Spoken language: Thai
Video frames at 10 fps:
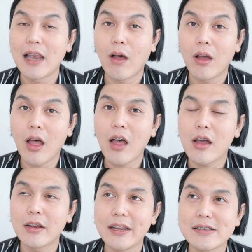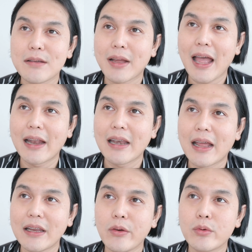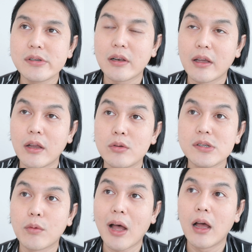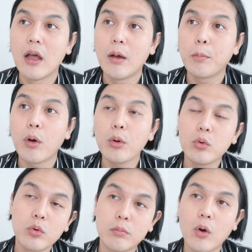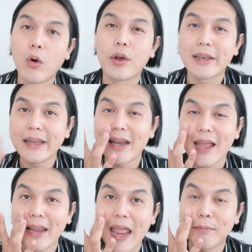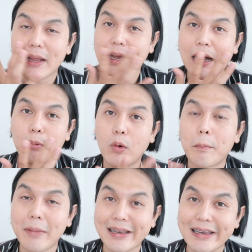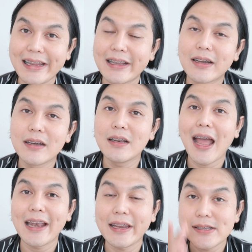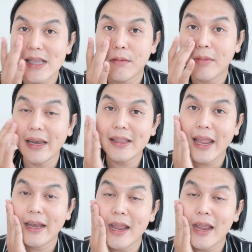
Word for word: แล้วก็ที่สำคัญนะที่รู้สึกเลยรู้สึกว่าพวกรูขุมขนที่หน้าแก้มเนี่ยครับผมมันดีขึ้น อันนี้เจมไม่ได้แต่ง